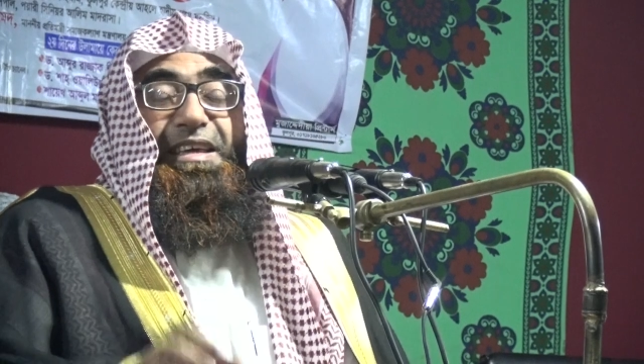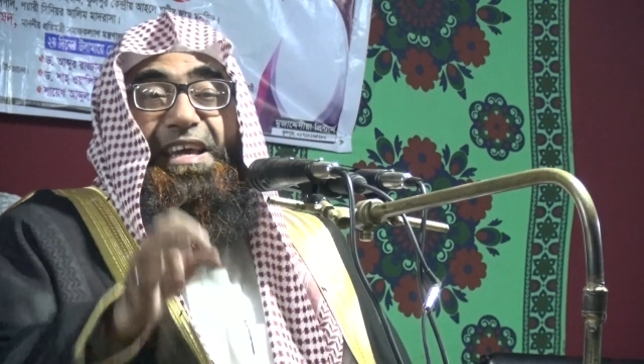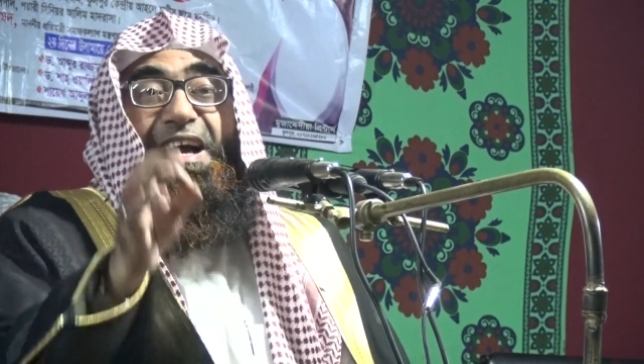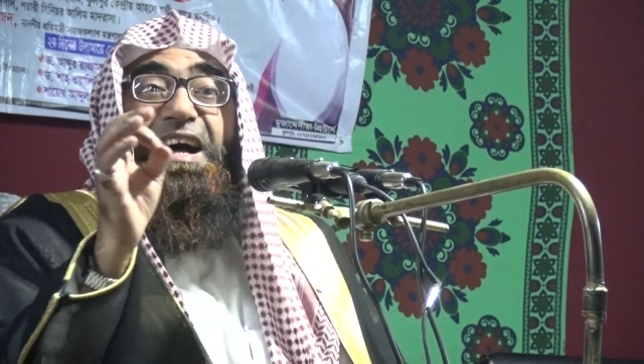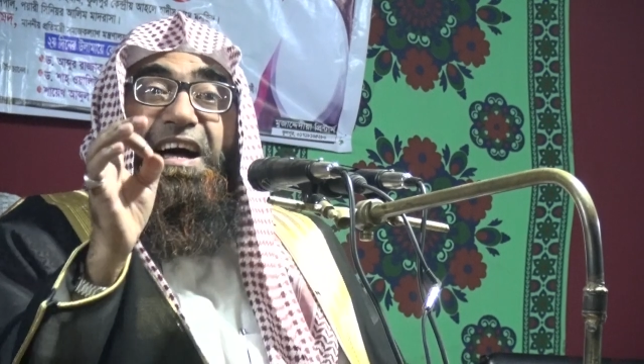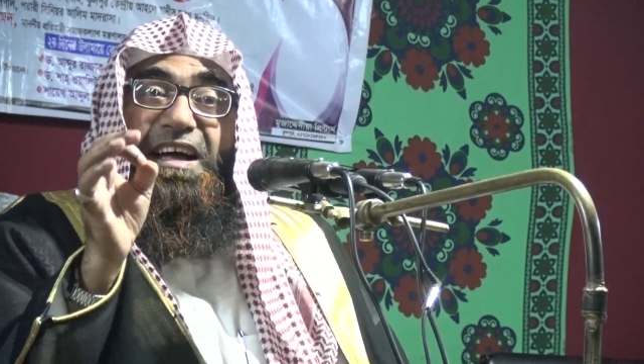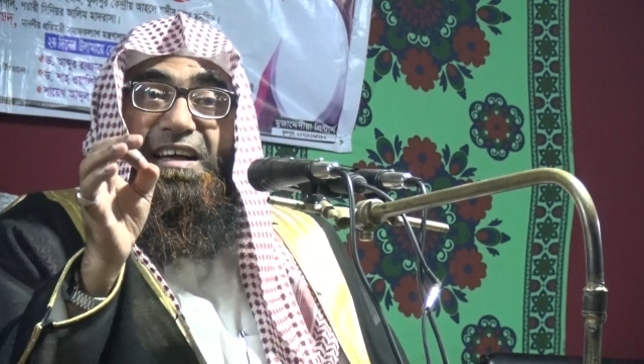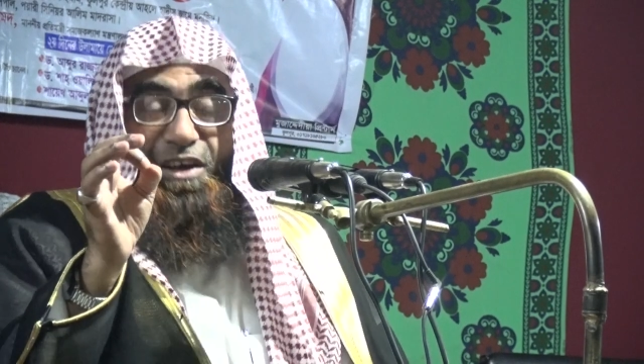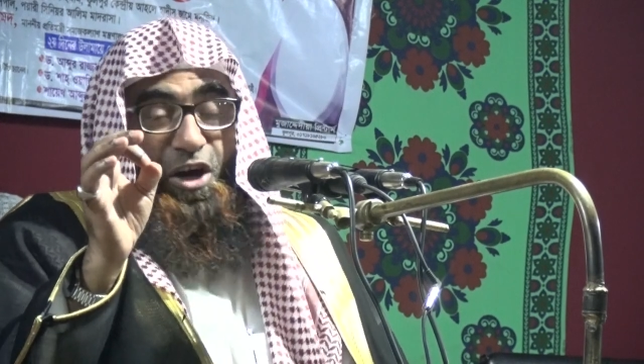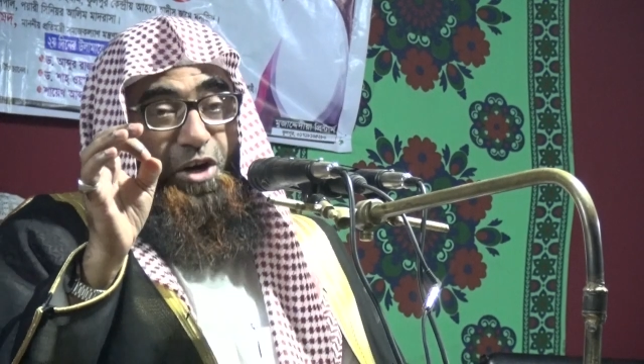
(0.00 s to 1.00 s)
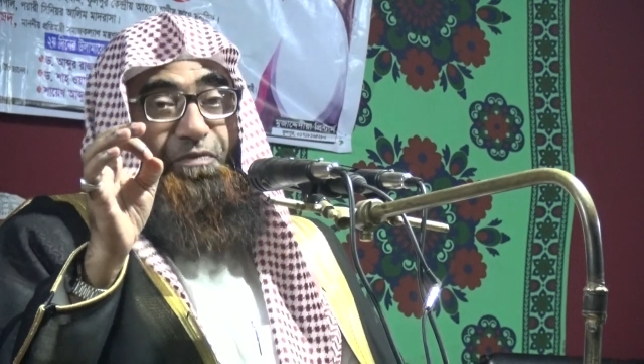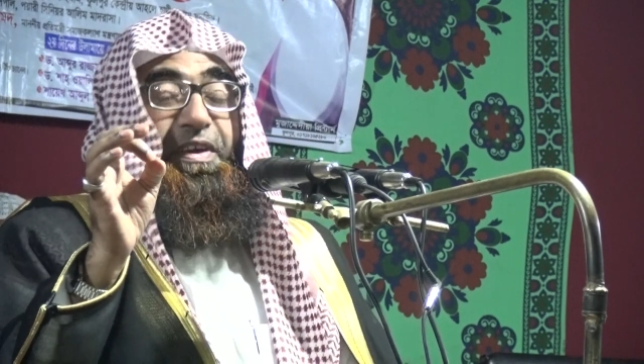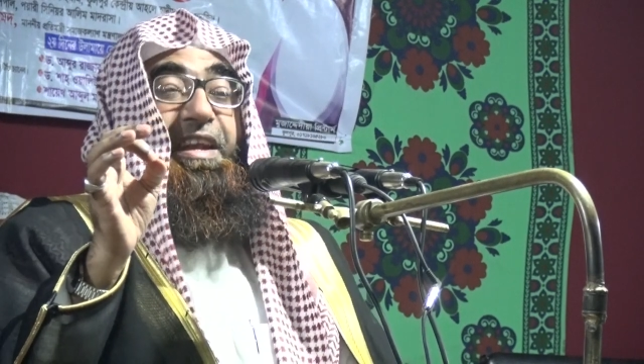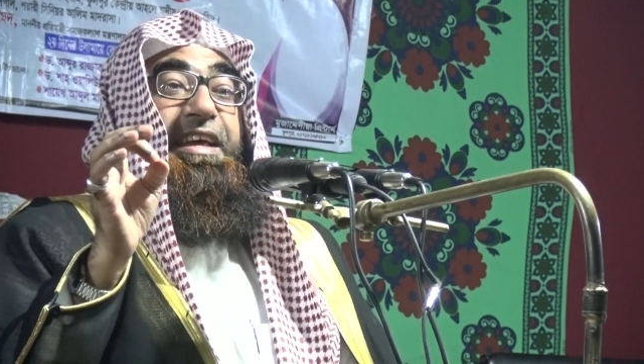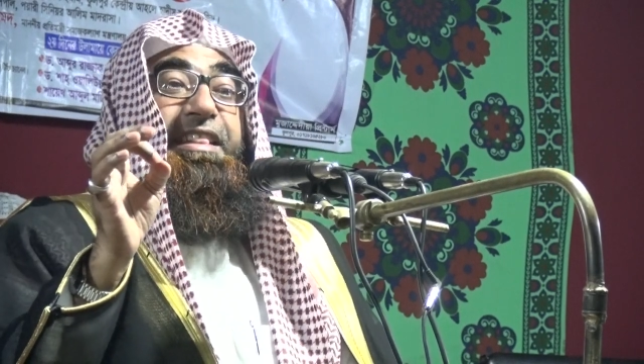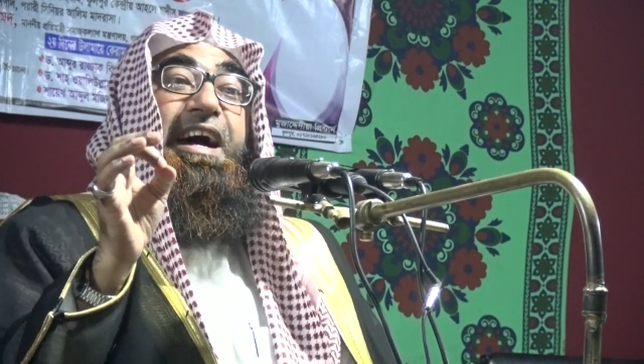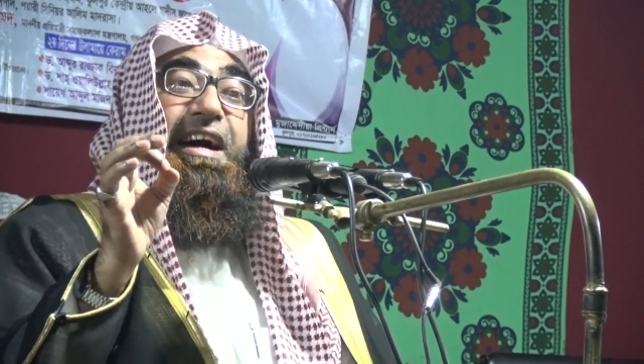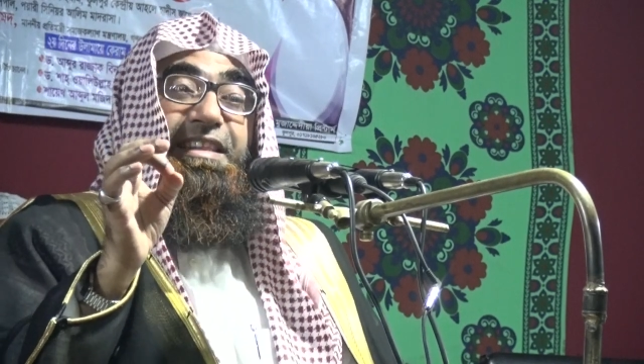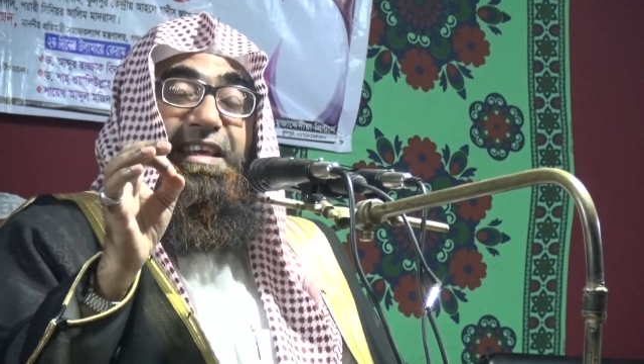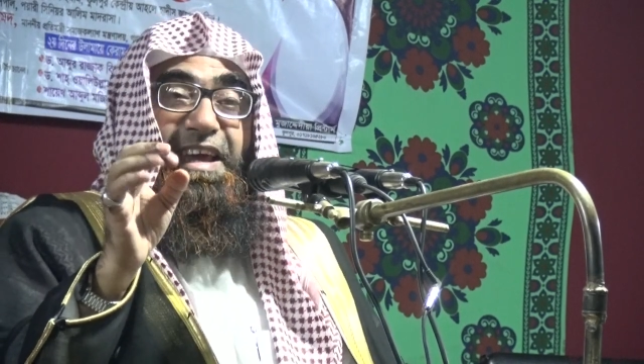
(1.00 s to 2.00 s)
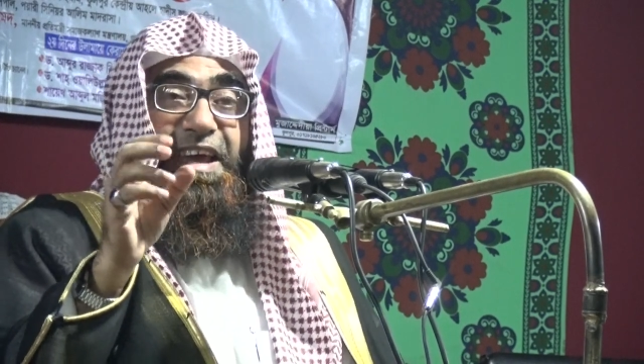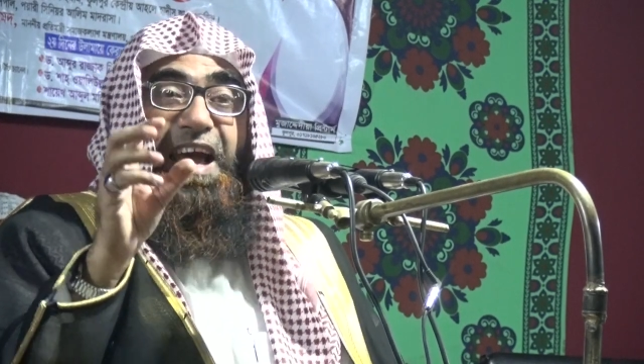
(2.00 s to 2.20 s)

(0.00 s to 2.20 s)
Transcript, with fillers: ইয়া হরফে নেদা দিয়ে